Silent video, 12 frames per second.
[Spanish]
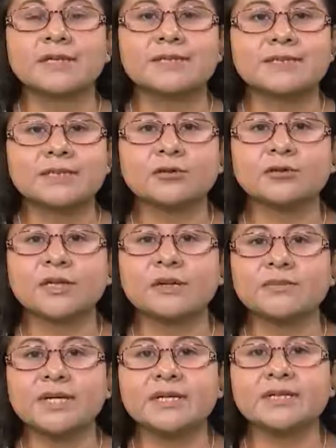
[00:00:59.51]
sino
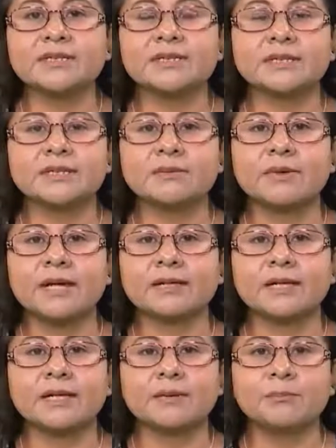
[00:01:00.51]
también incentivar
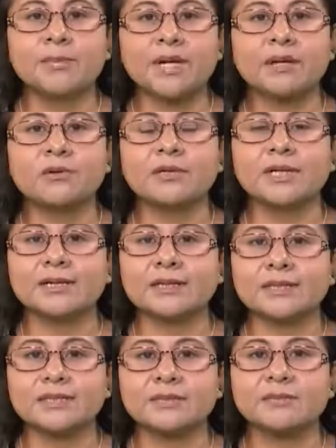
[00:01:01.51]
el empleo y el
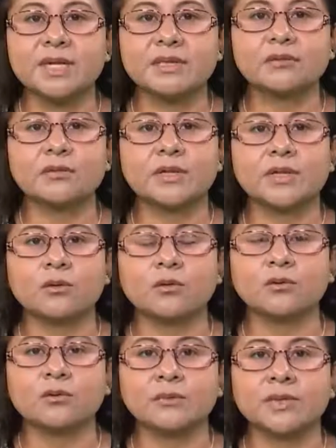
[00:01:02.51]
crecimiento
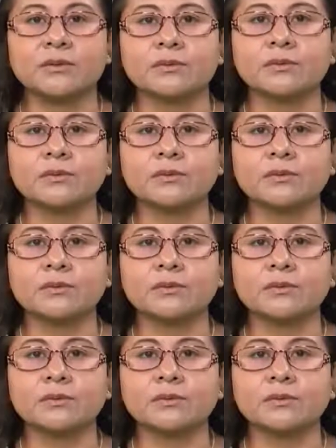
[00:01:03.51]
económico.